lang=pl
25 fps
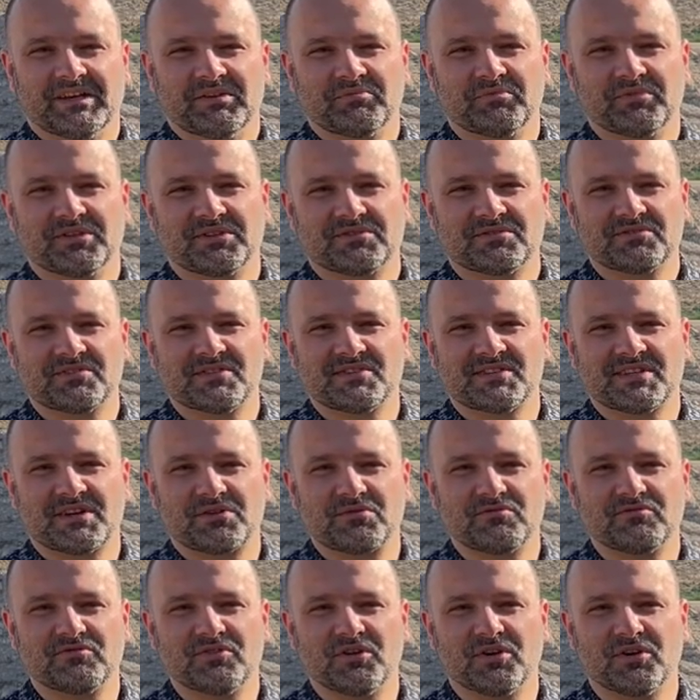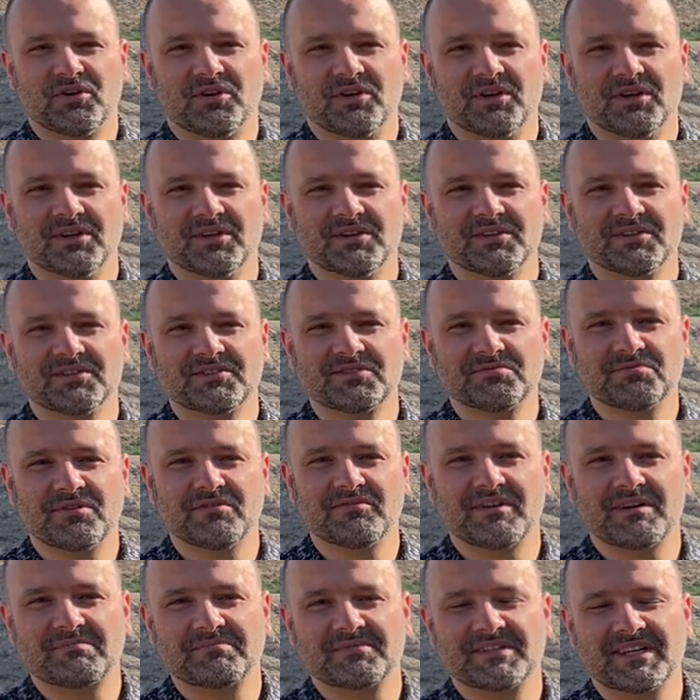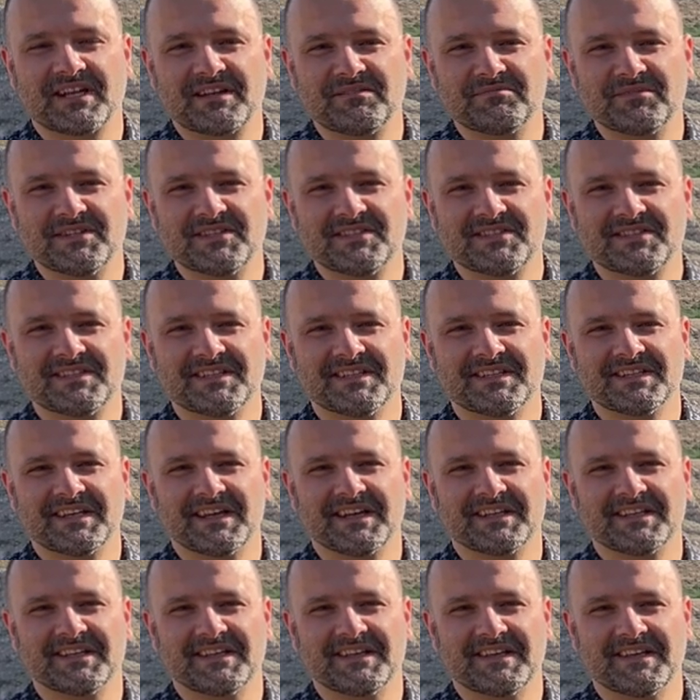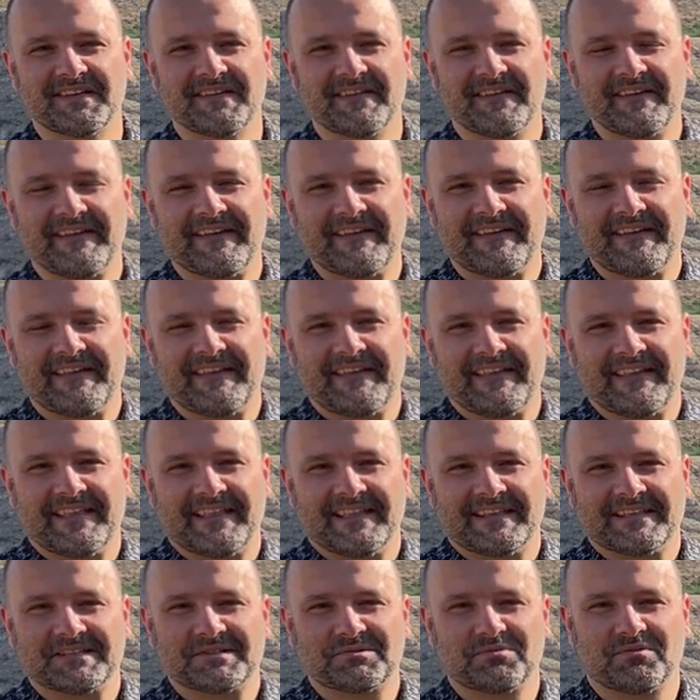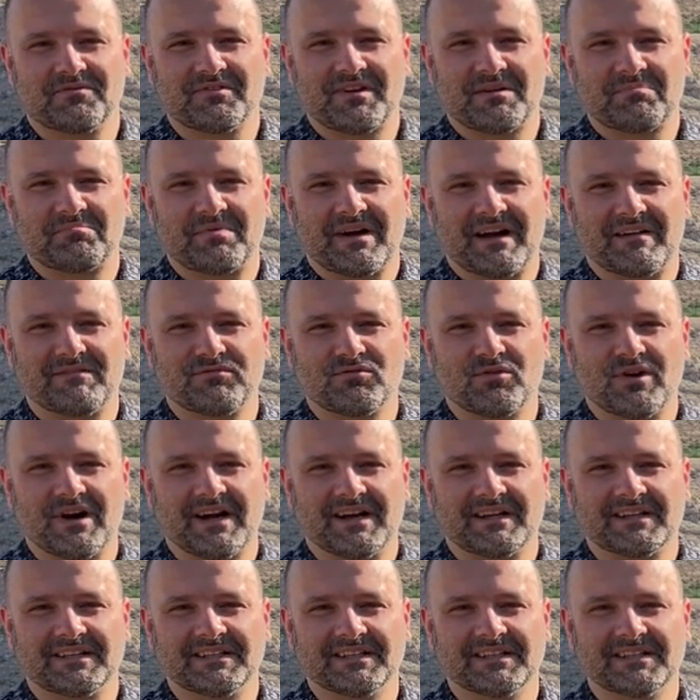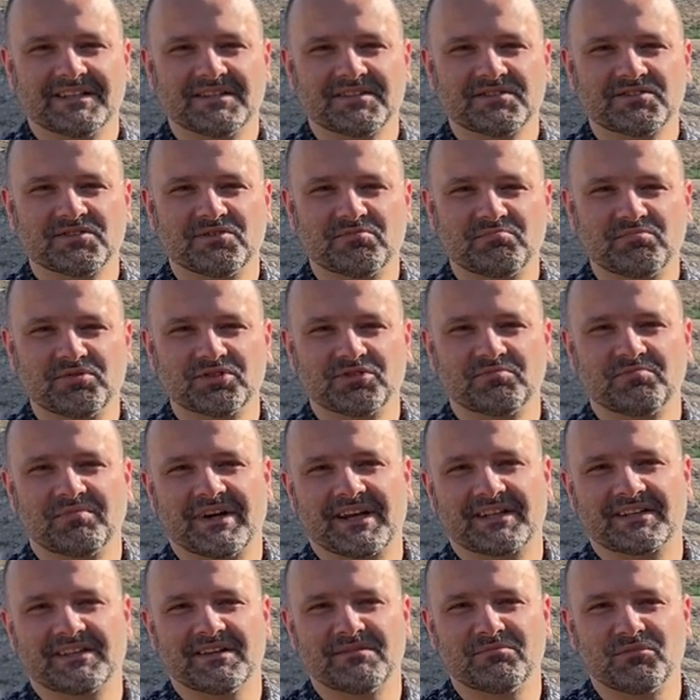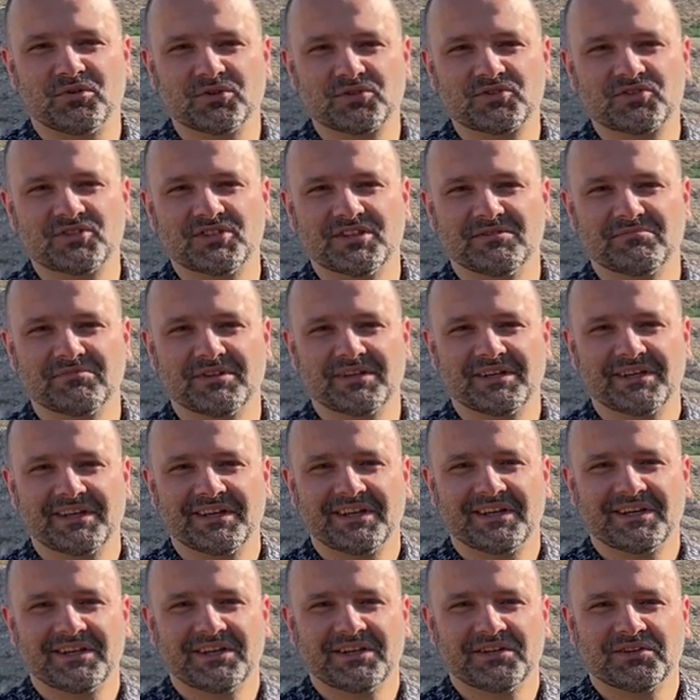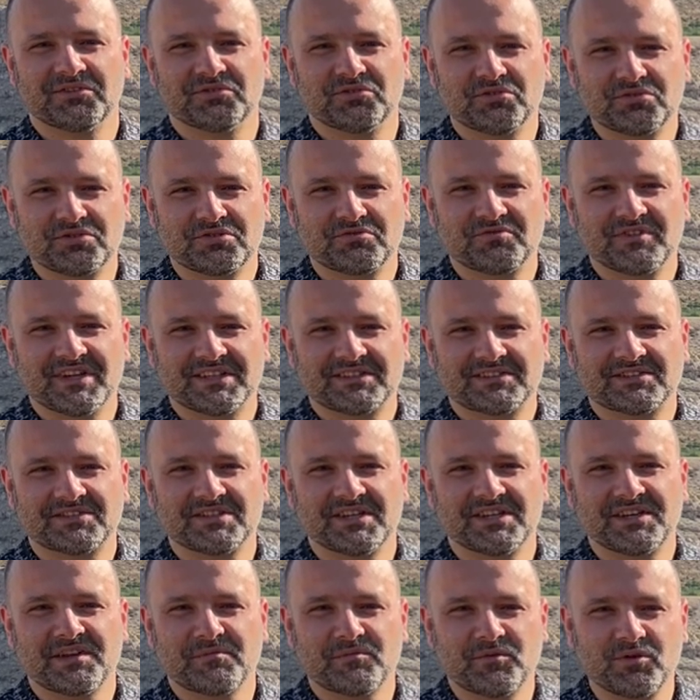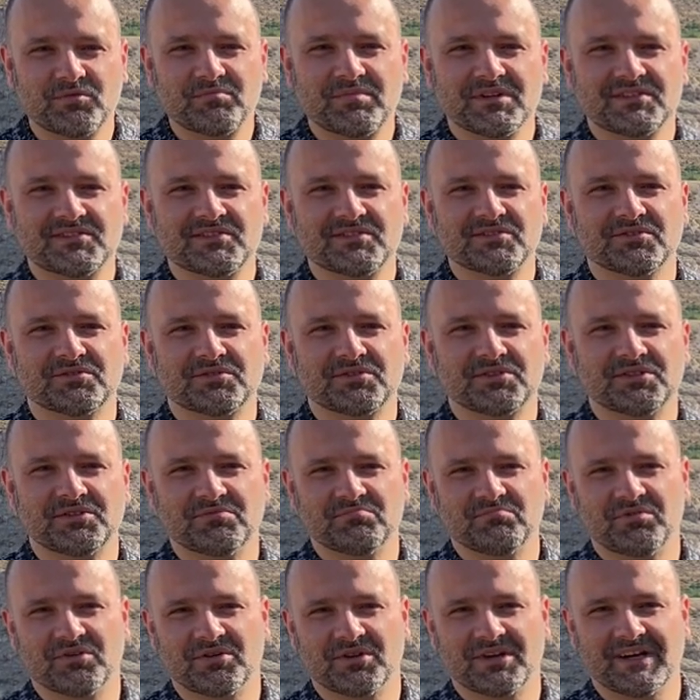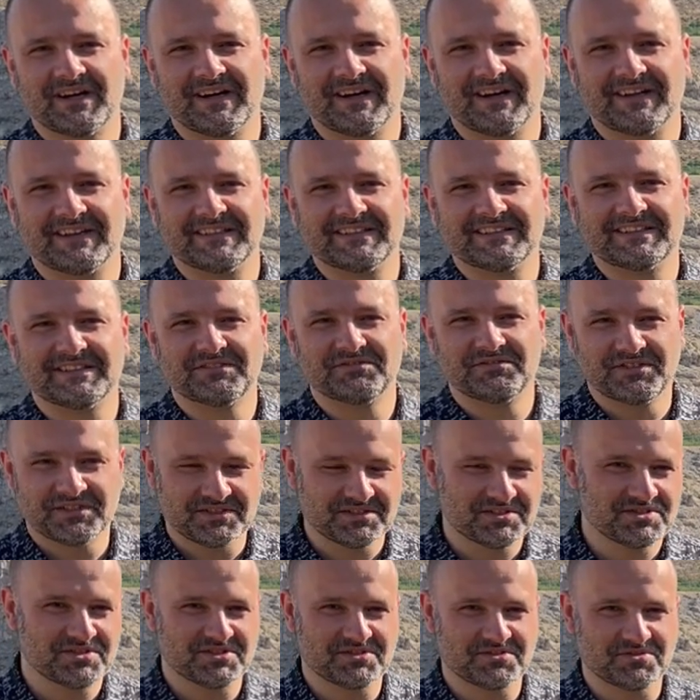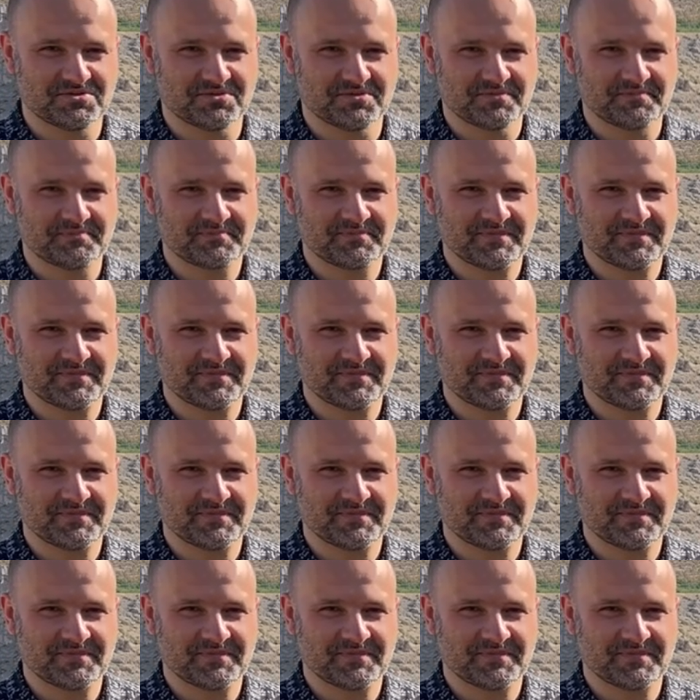Moi drodzy, zarówno słowa psalmisty, jak i słowa Pawła są podparte mocnym doświadczeniem obecności Boga w ich życiu.